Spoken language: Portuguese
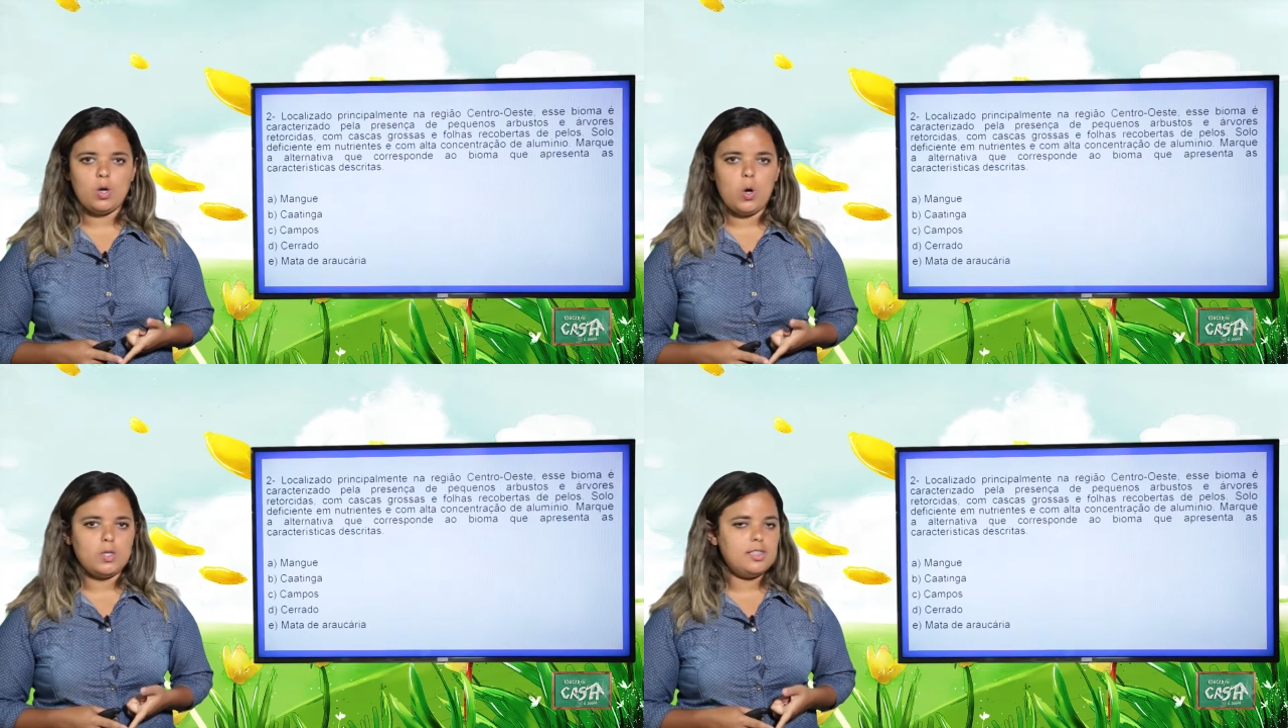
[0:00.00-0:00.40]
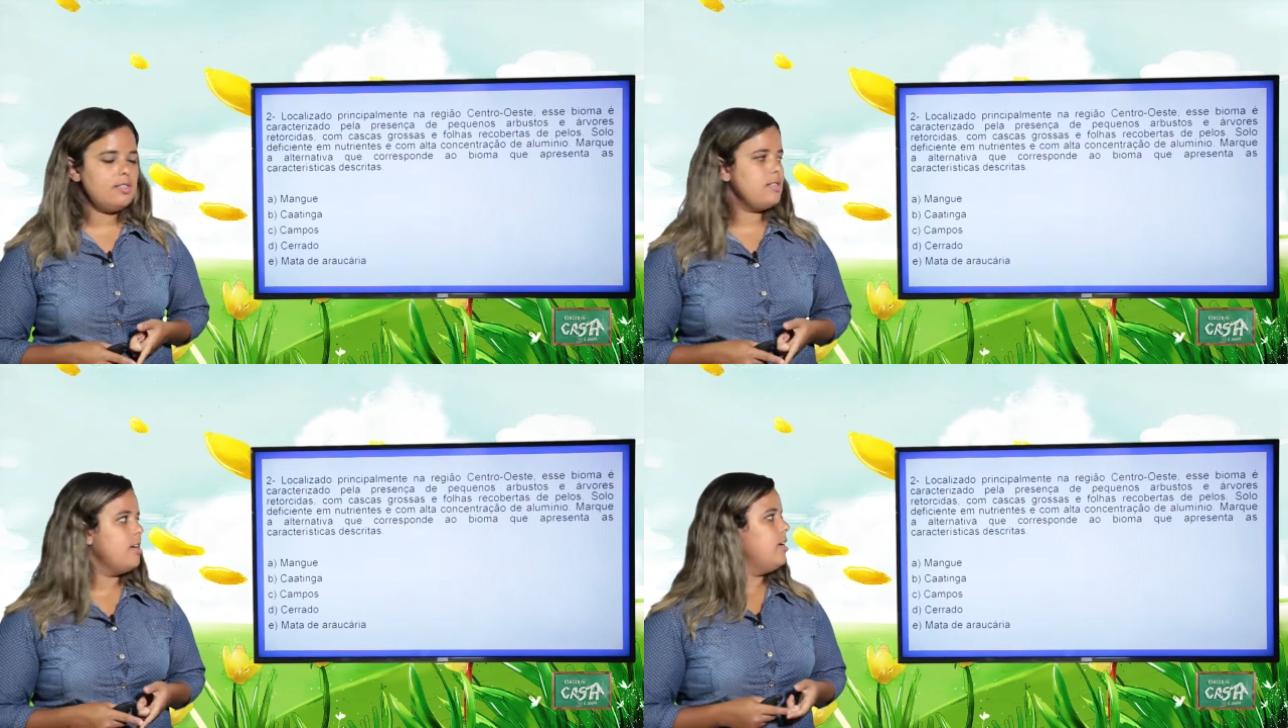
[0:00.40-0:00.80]

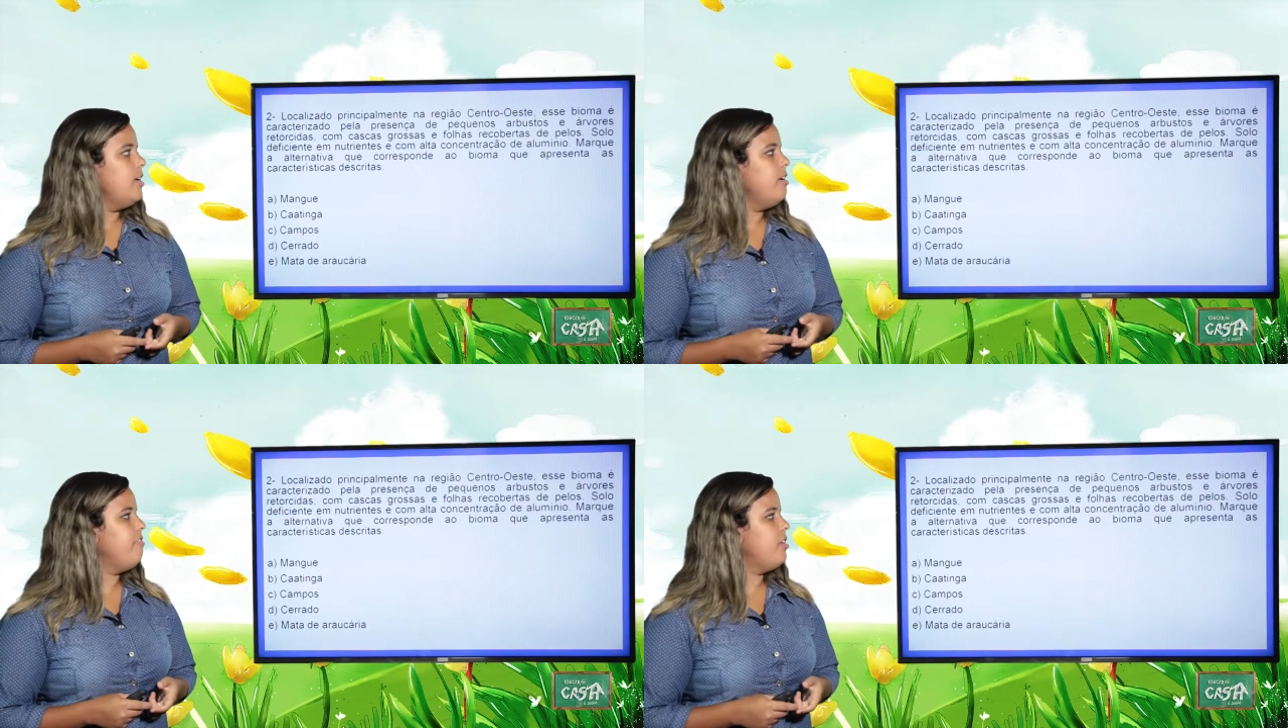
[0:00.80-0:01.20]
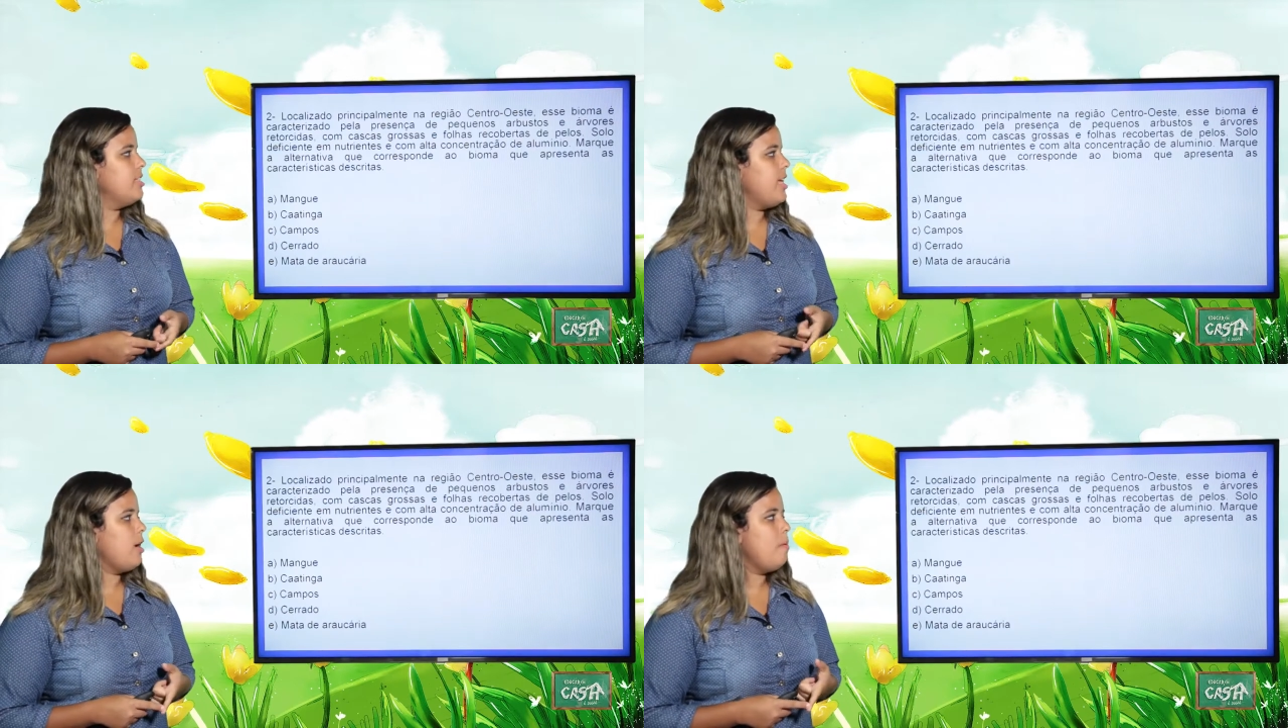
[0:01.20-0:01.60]
grossas e
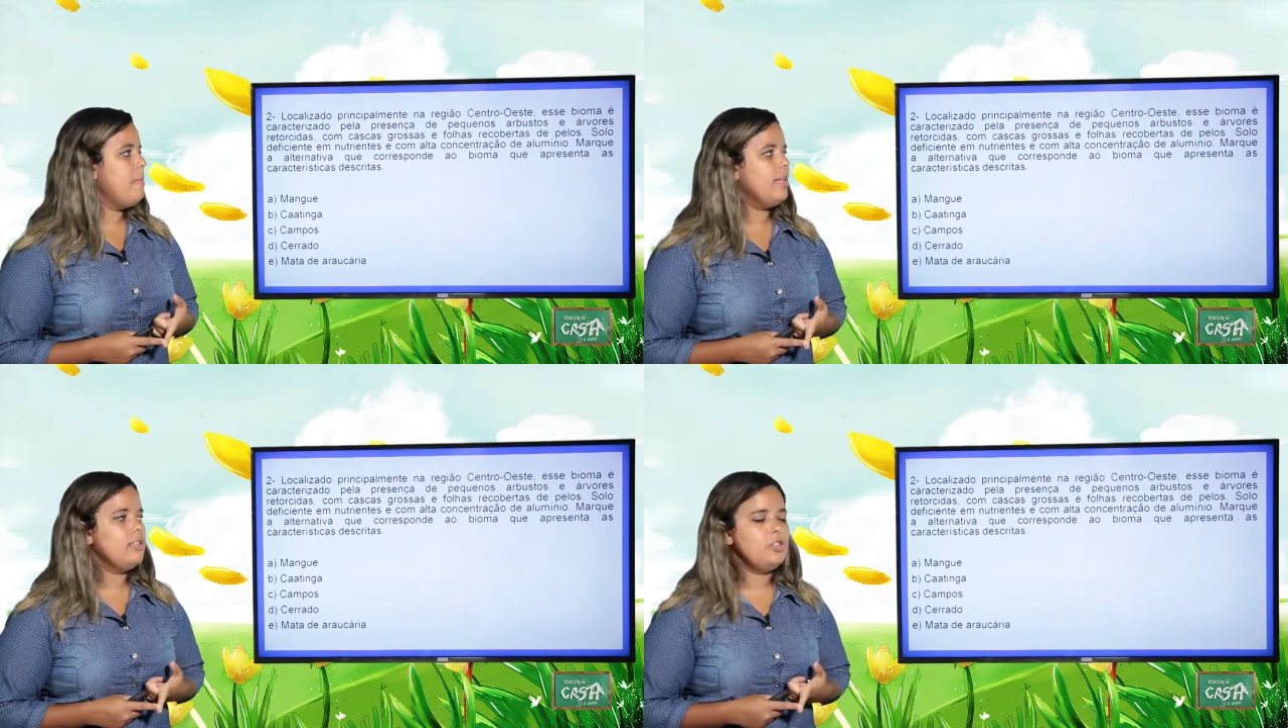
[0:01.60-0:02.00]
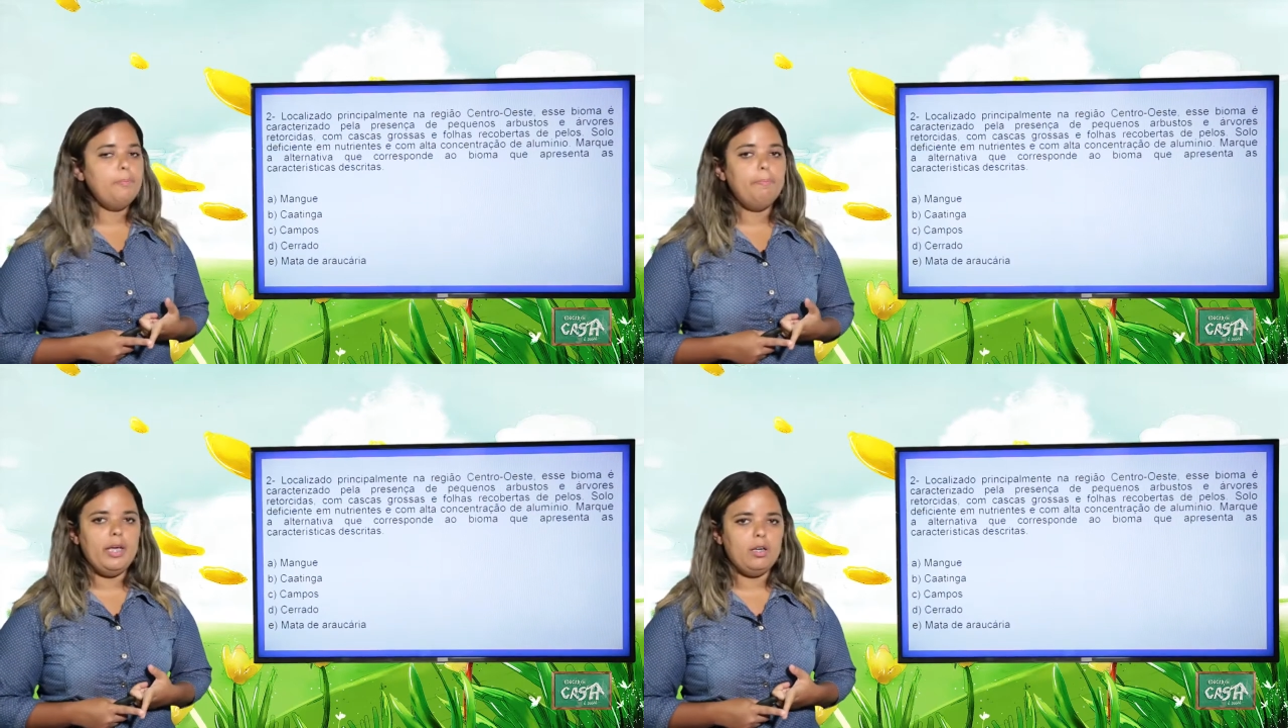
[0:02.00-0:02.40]
folhas recobertas
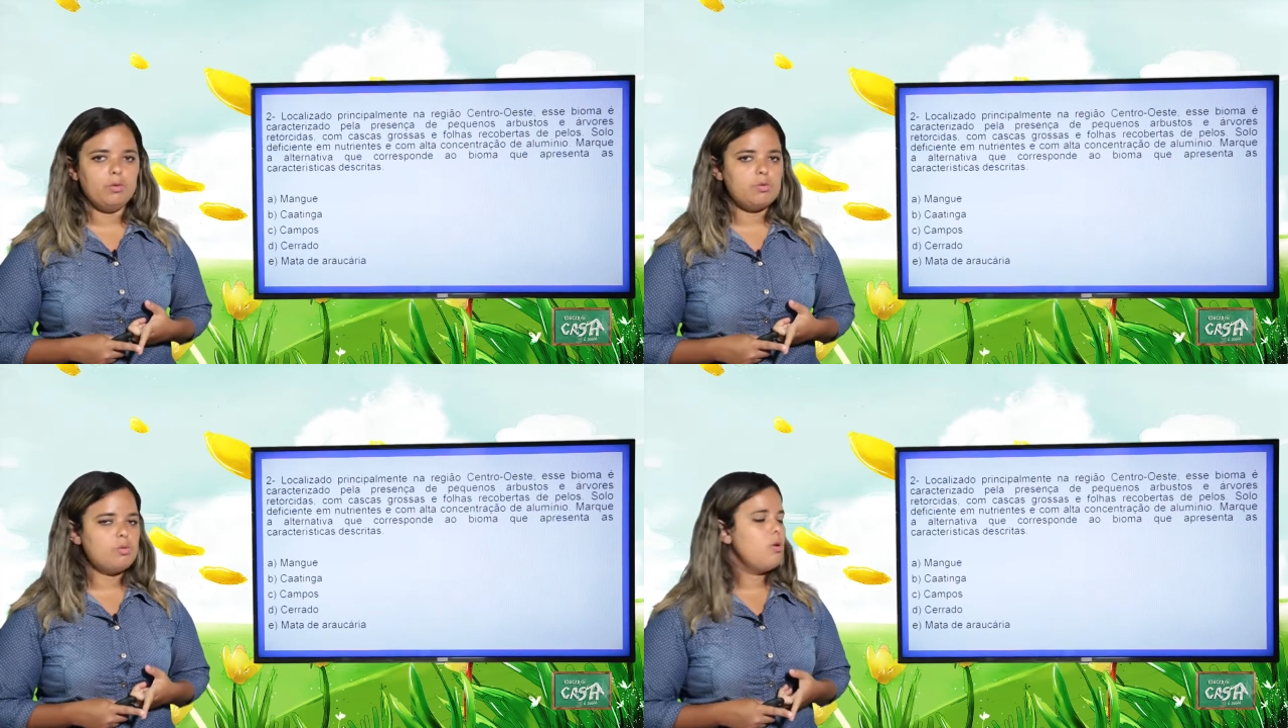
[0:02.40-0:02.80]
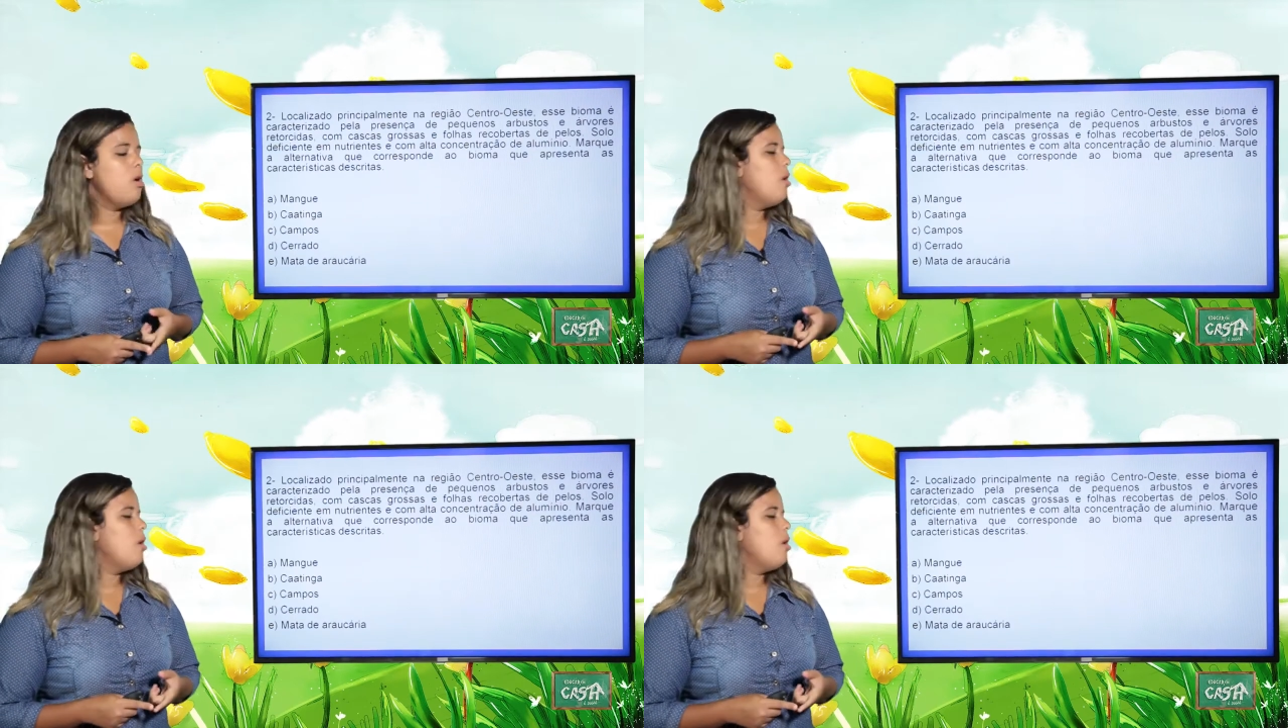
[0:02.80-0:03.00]
de pelos.